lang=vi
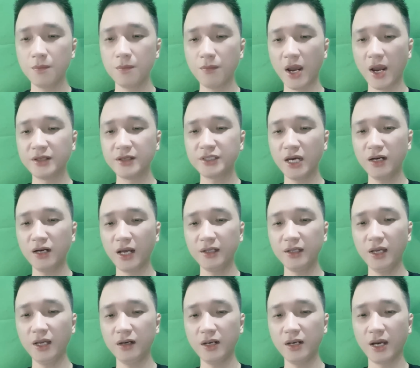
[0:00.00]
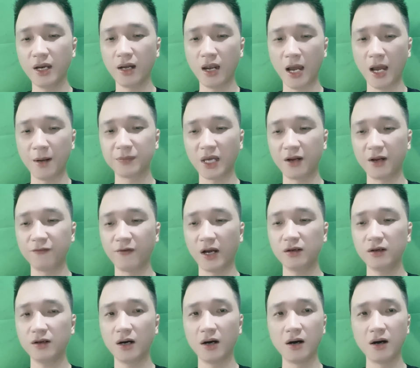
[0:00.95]
Bề trên lấy thiên địa làm thành
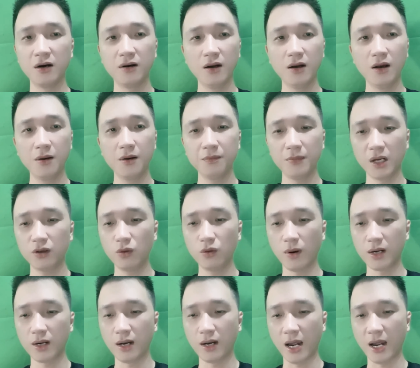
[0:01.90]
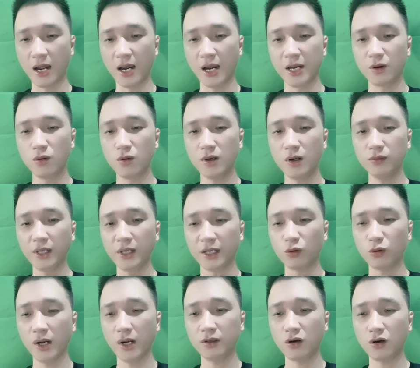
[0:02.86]
ván cờ, Bất luận là ai cũng không thể
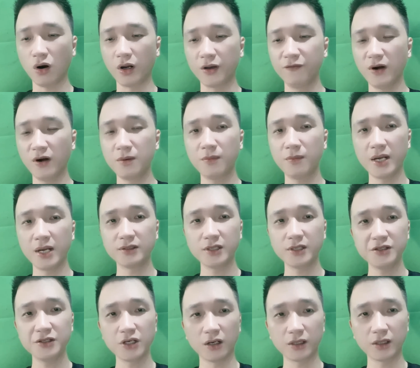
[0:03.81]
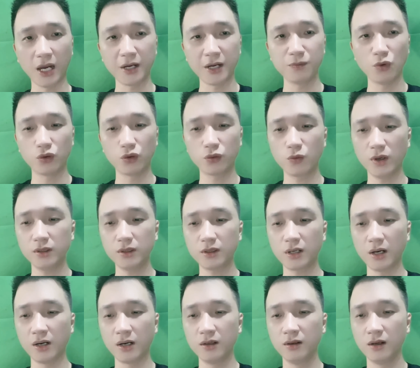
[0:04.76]
thoát khỏi vận mệnh sẽ trở thành một quân
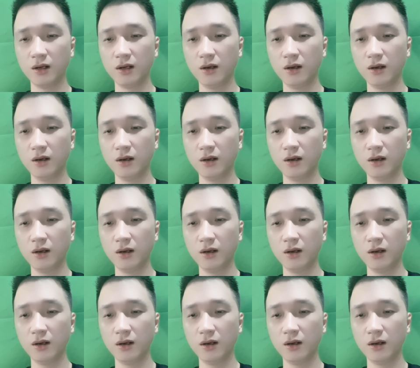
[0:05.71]
cờ.